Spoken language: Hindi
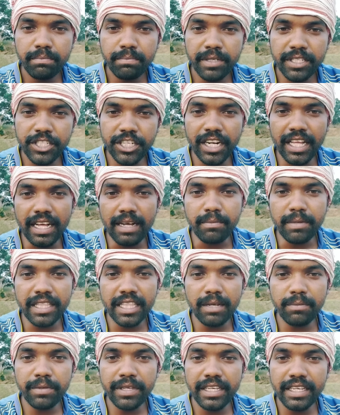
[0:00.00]
पिछड़ा
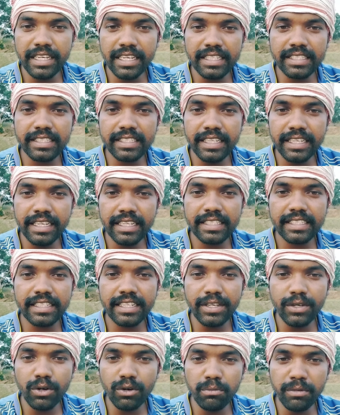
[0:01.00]
मतलब कि एस सी एस
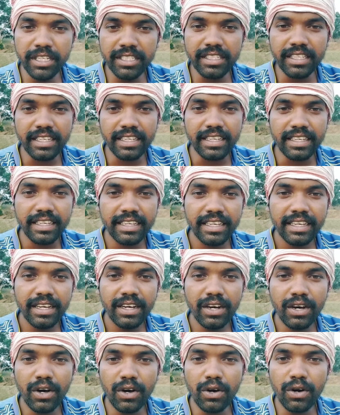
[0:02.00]
टी ओ बी सी
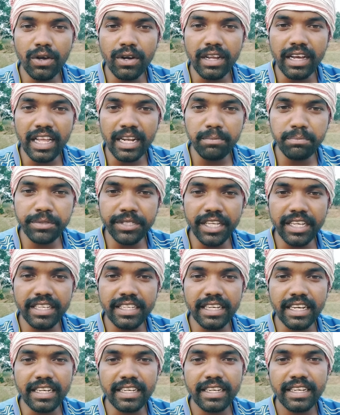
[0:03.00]
और
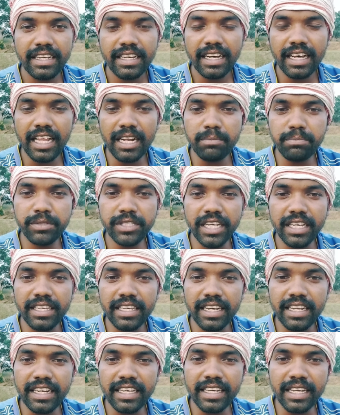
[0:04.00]
अल्पसंख्यक
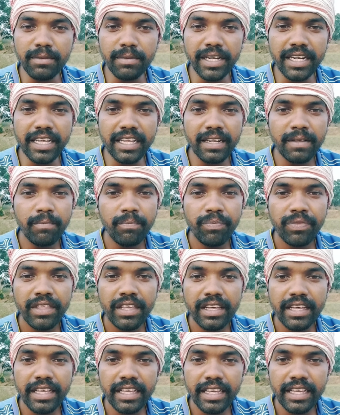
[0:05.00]
अल्पसंख्यक नेकर वानर
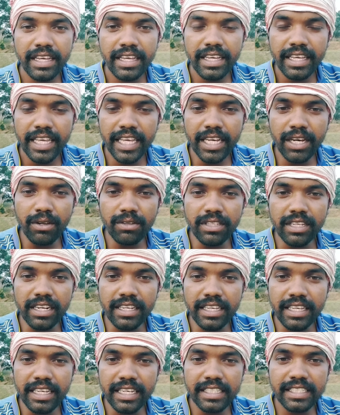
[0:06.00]
एक और तरह
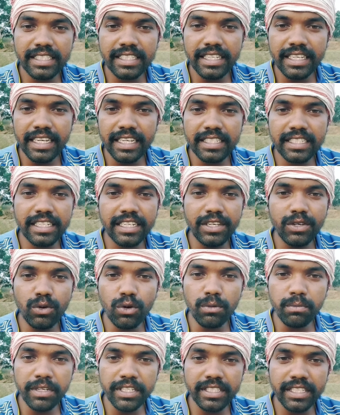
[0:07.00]
की एस सी एस टी
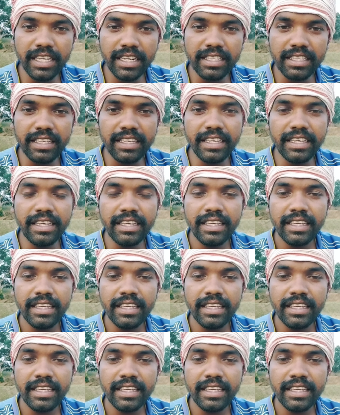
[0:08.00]
ओ बी सी रती